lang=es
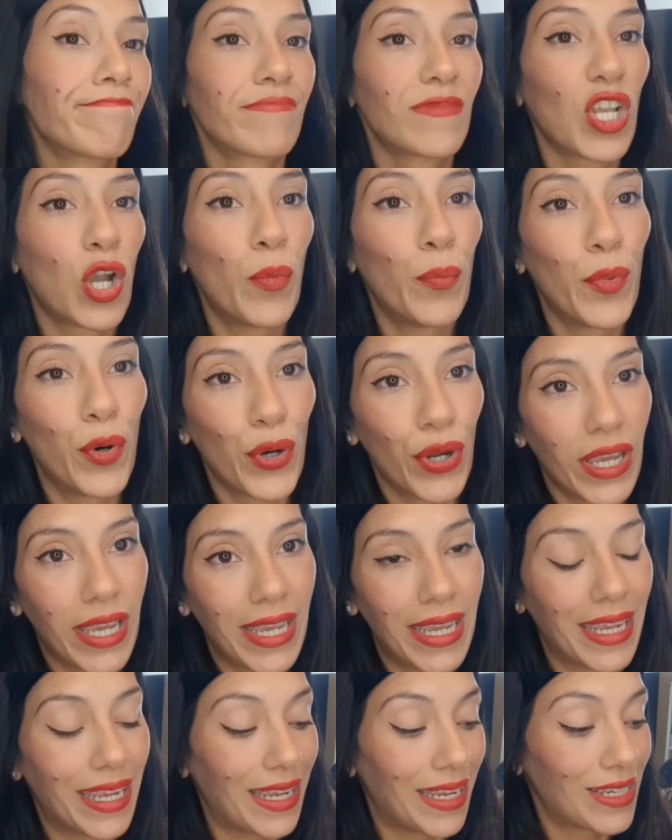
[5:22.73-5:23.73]
como
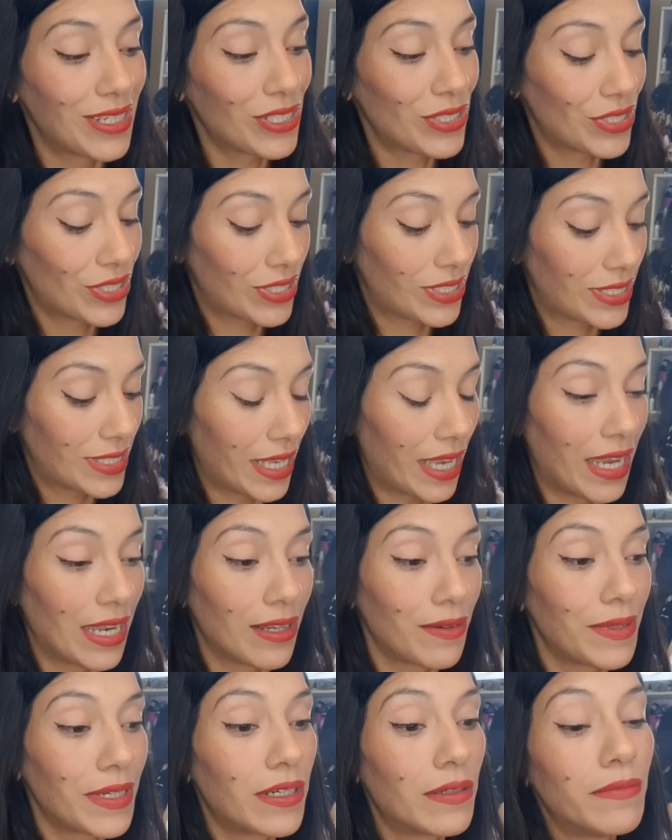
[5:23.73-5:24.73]
que no sé,
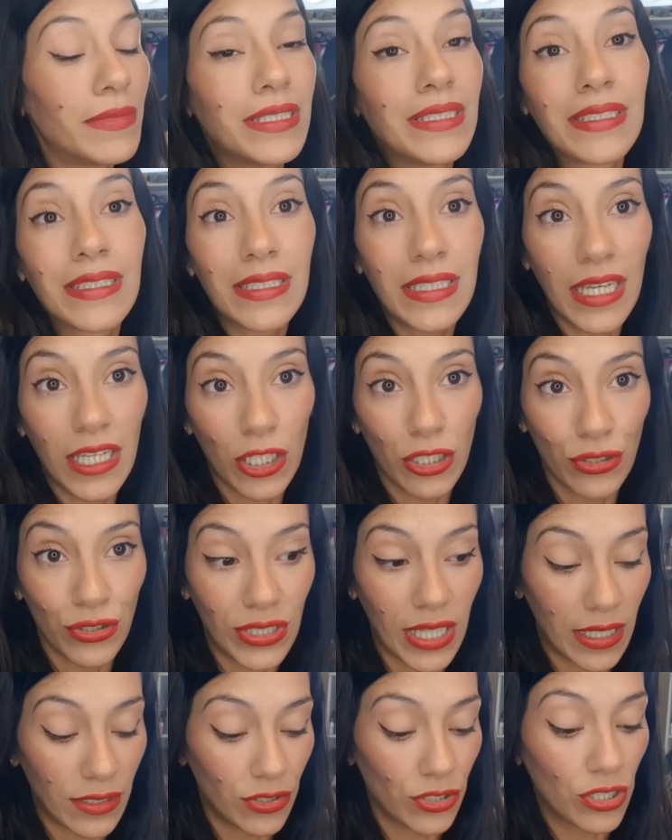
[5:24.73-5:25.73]
no me convencieron
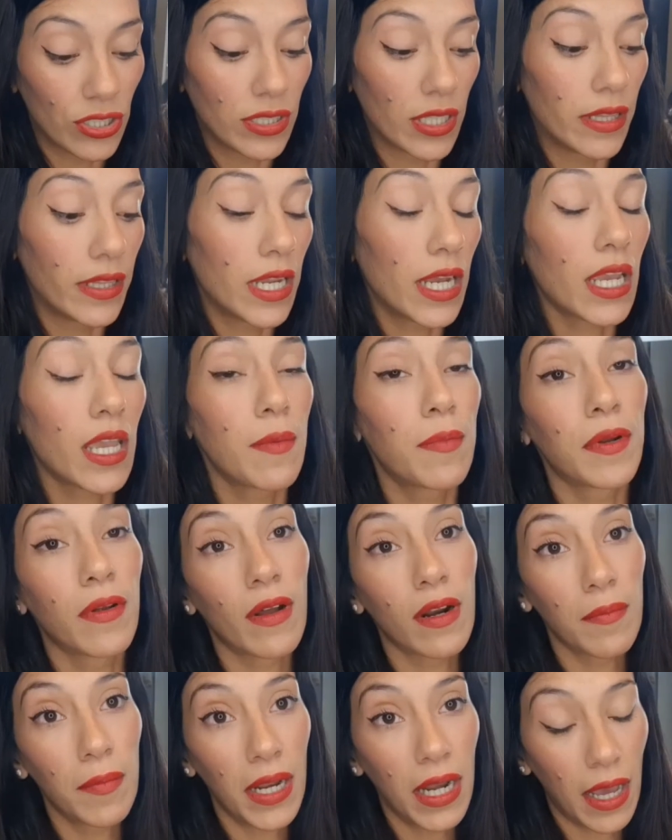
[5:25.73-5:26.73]
tanto. Tendría que
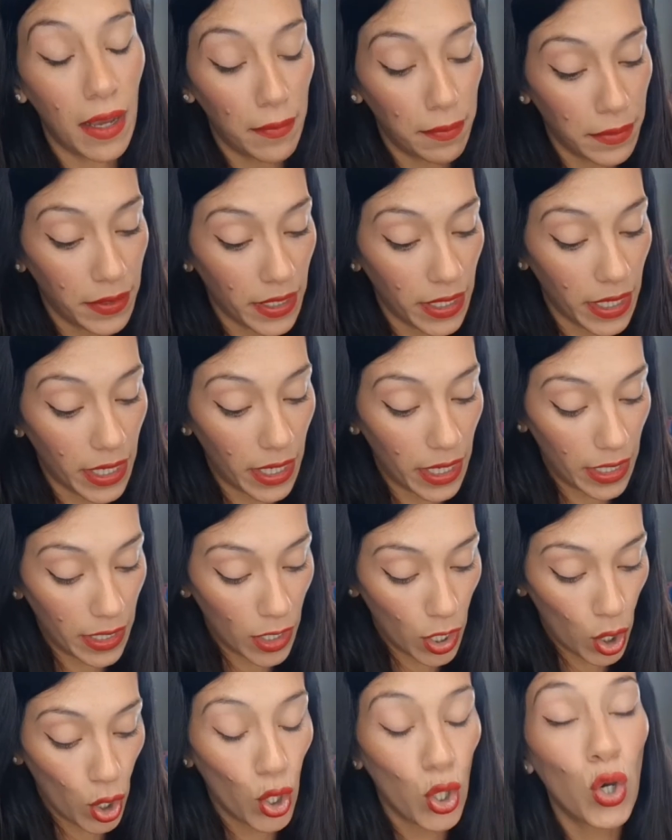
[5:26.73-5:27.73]
probármelas bien,
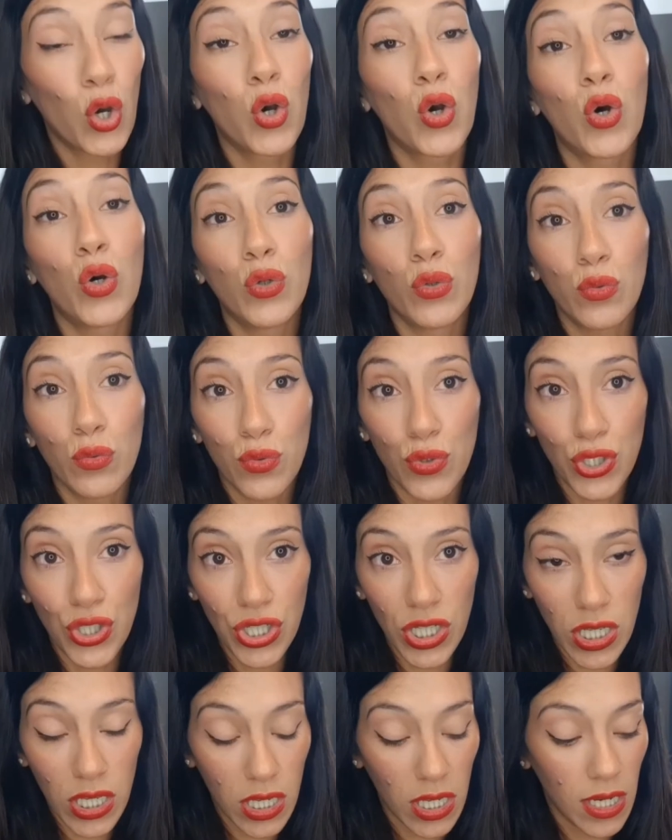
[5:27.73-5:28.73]
con un
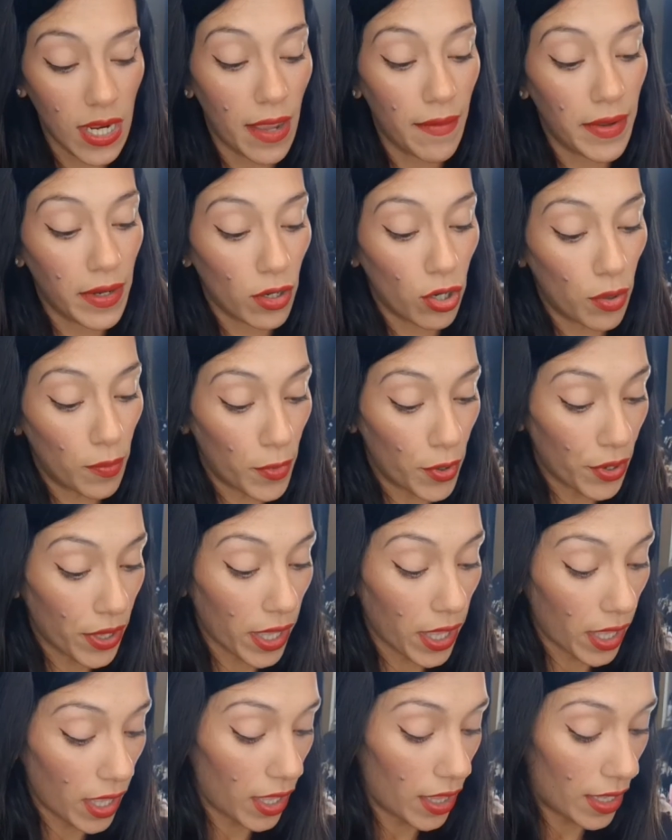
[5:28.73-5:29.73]
jean, a ver cómo
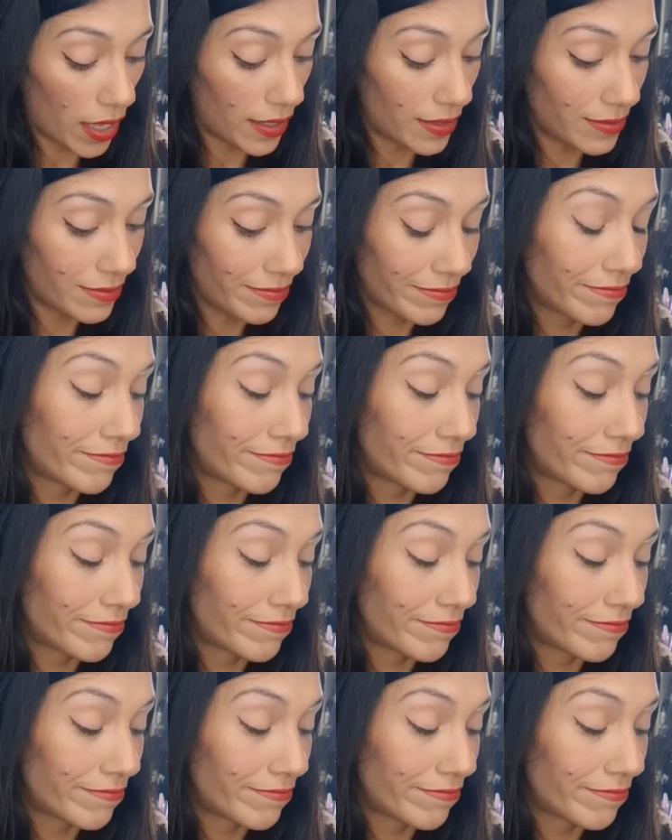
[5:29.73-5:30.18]
quedan.